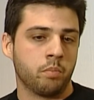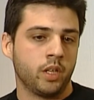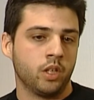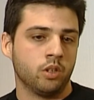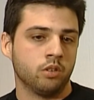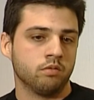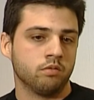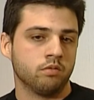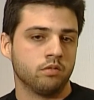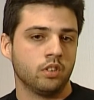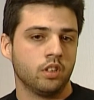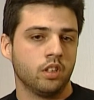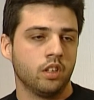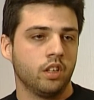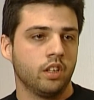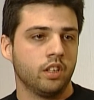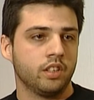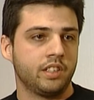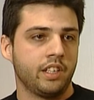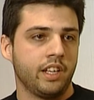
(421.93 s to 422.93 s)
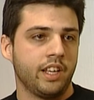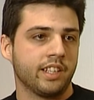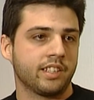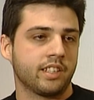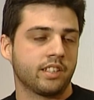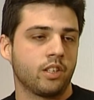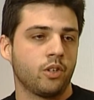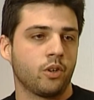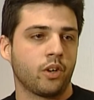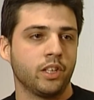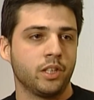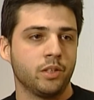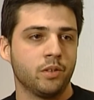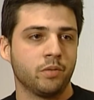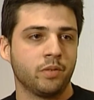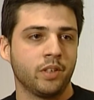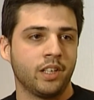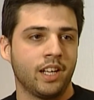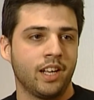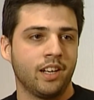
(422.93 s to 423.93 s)
Pero si ese es el objetivo
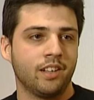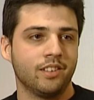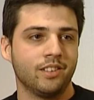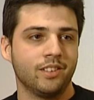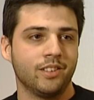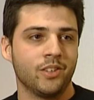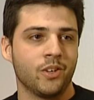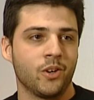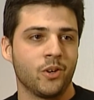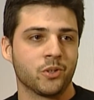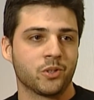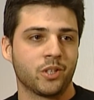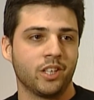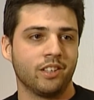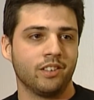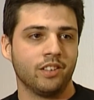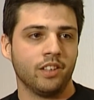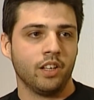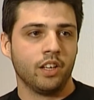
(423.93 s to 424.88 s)
final, no lo sé.